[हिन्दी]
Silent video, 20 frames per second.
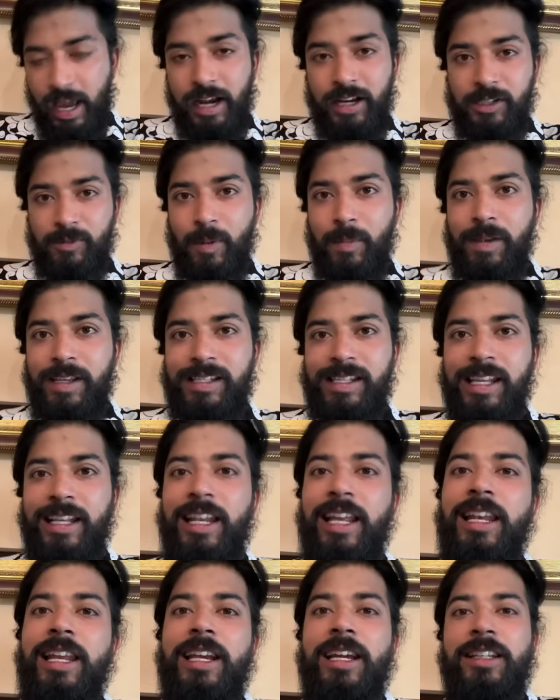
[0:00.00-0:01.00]
एंड इसमें
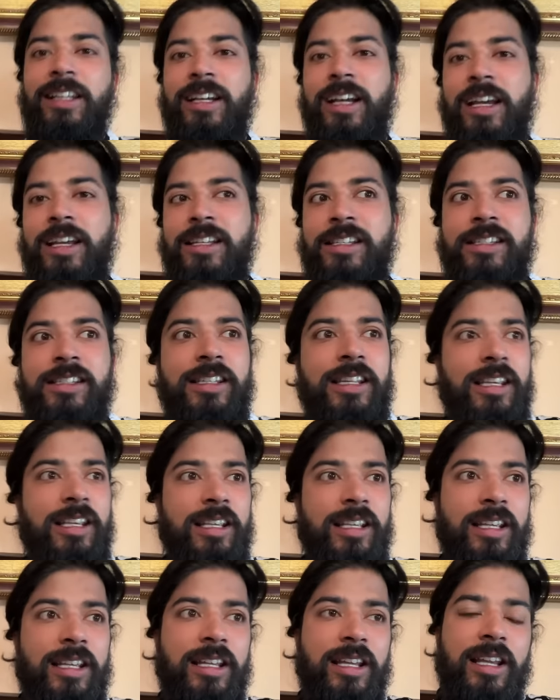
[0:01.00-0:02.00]
बेसिकली लिखा था गाइज कि
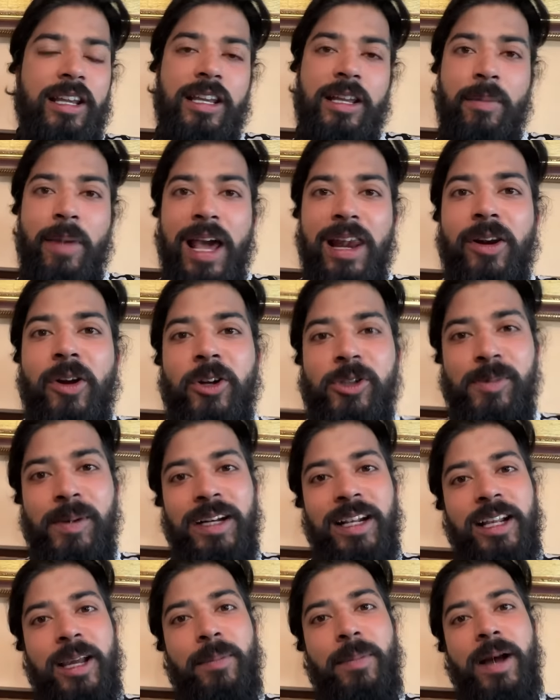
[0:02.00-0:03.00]
हिमालयन
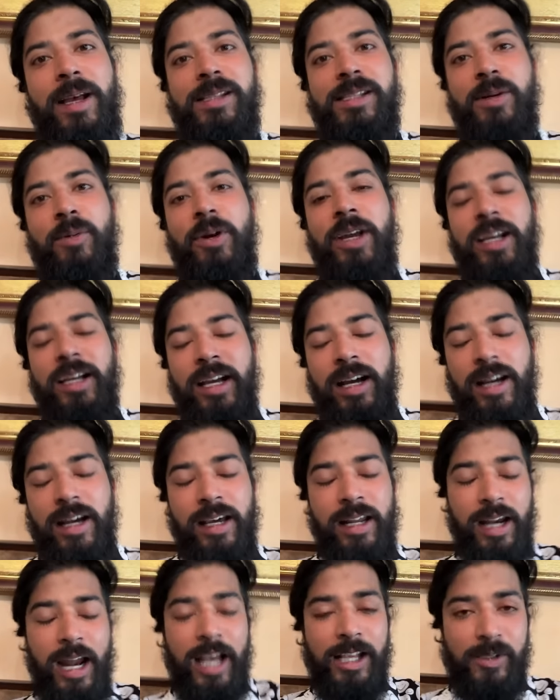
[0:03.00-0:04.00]
हॉस्पिटल के पास ना वो एक
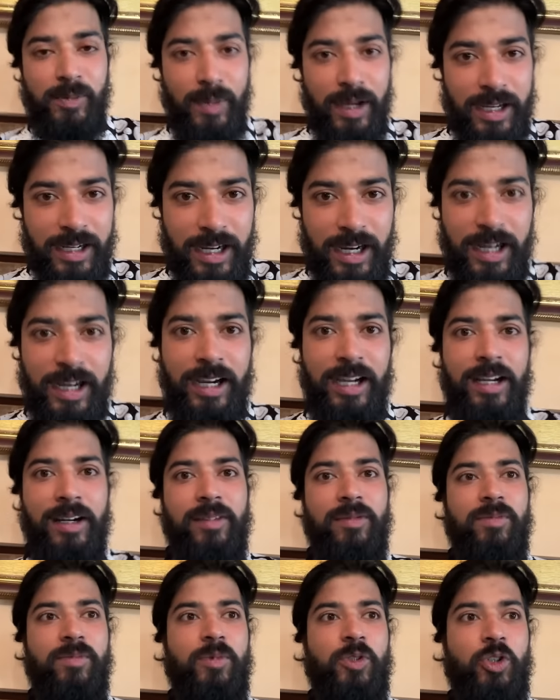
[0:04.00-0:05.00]
राजमा का
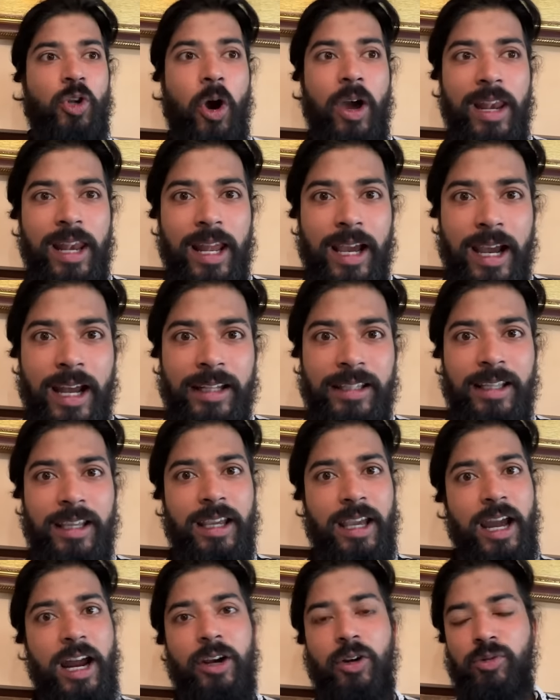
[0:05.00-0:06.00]
स्टॉल लगाती हैं
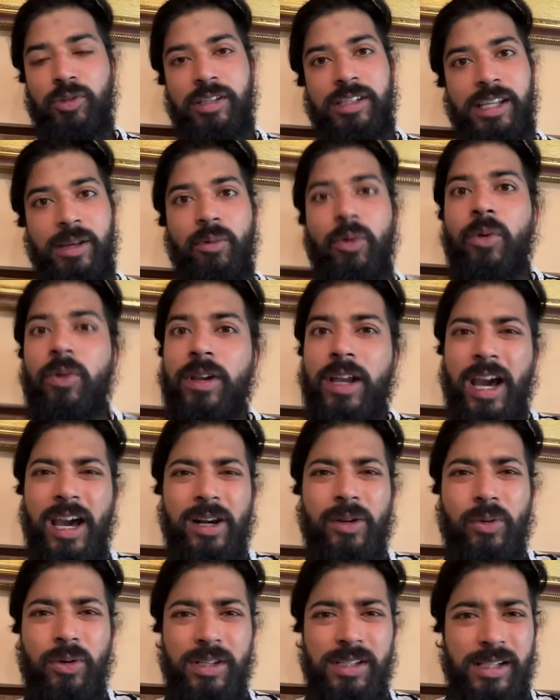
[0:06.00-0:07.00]
एंड उसी से वो घर
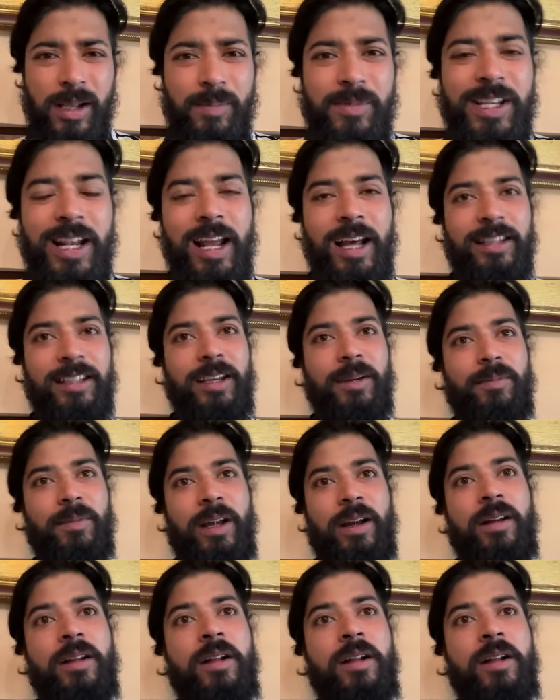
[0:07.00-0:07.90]
घुर सब चलाती है अपना